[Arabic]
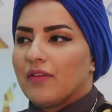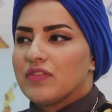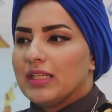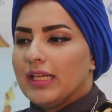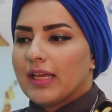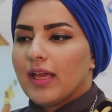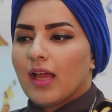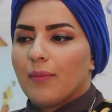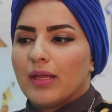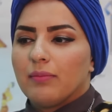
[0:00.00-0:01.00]
نفس الحكايه
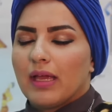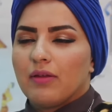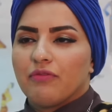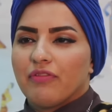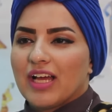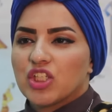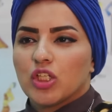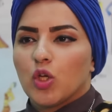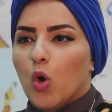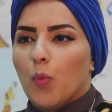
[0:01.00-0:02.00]
كمان ما ينفعش
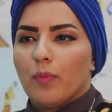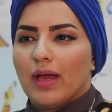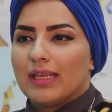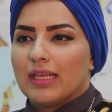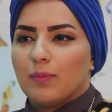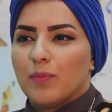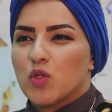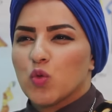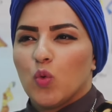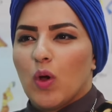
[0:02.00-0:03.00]
ان هم
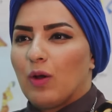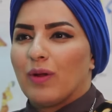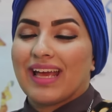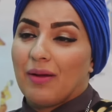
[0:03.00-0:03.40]
يلبسوا الوان